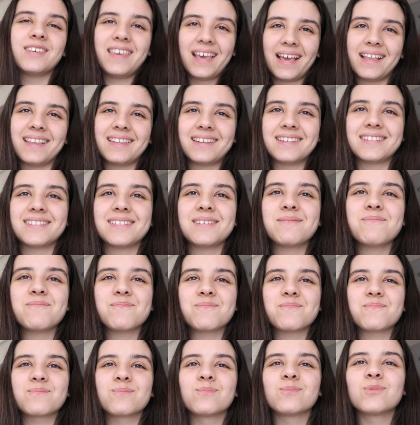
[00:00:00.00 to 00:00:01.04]
kendinizi
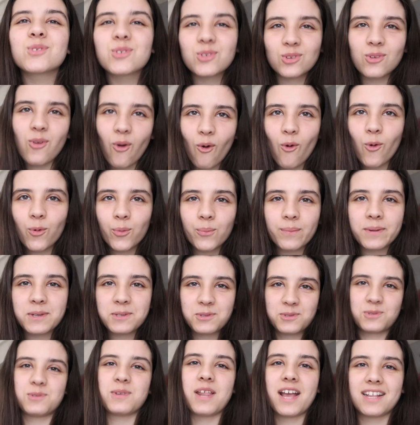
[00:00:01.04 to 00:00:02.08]
mutlu
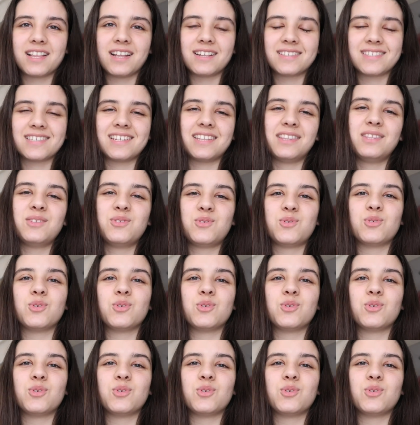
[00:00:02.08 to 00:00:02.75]
olmayı sürekli hatırladın.